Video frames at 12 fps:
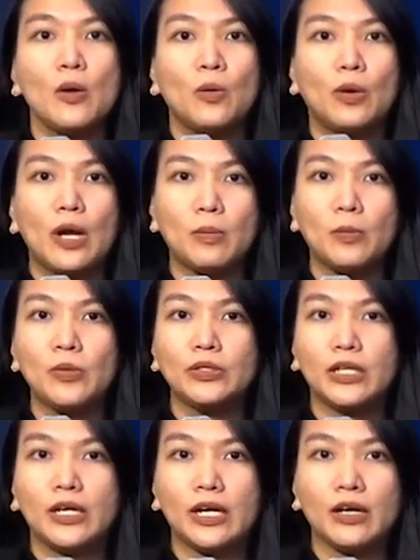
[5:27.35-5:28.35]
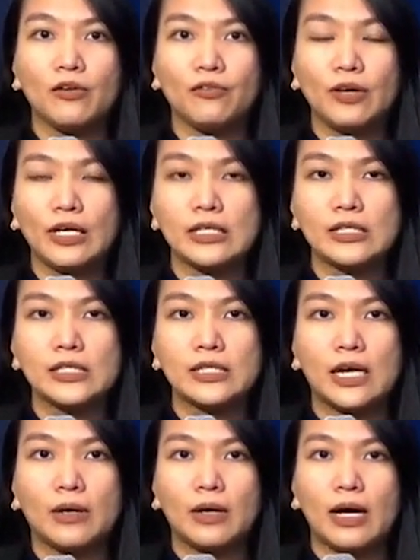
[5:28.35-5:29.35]
wala pa pong direct effect
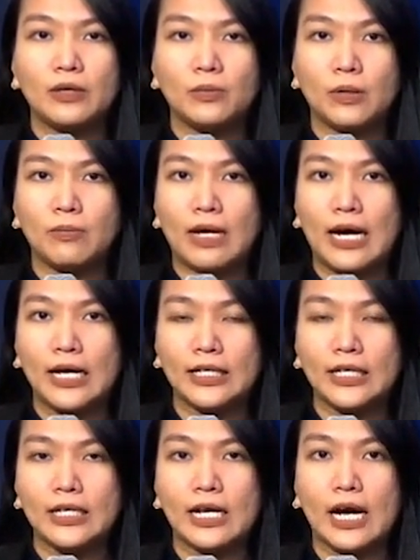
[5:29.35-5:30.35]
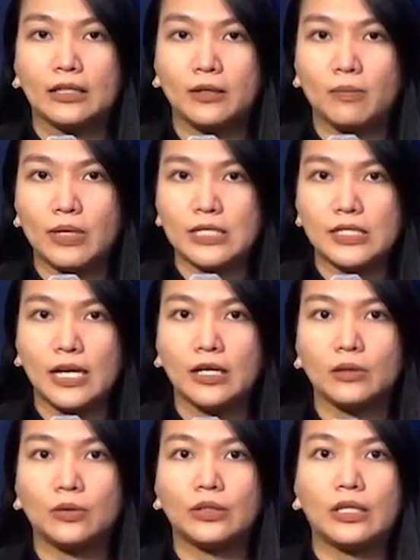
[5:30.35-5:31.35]
sa anumang bahagi ng ating bansa
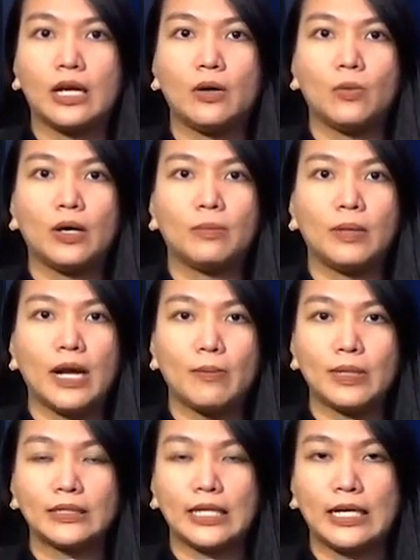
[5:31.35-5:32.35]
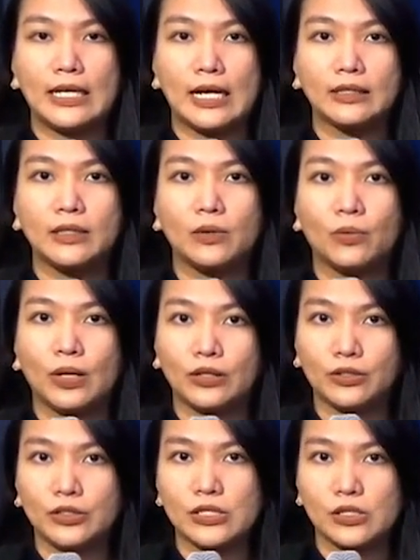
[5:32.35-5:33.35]
itong dalawang binabantayan natin na
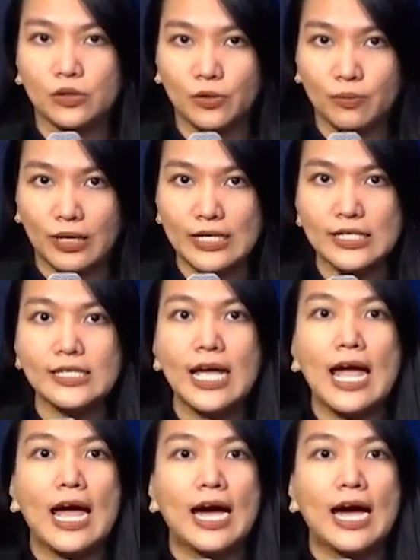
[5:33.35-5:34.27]
weather disturbance.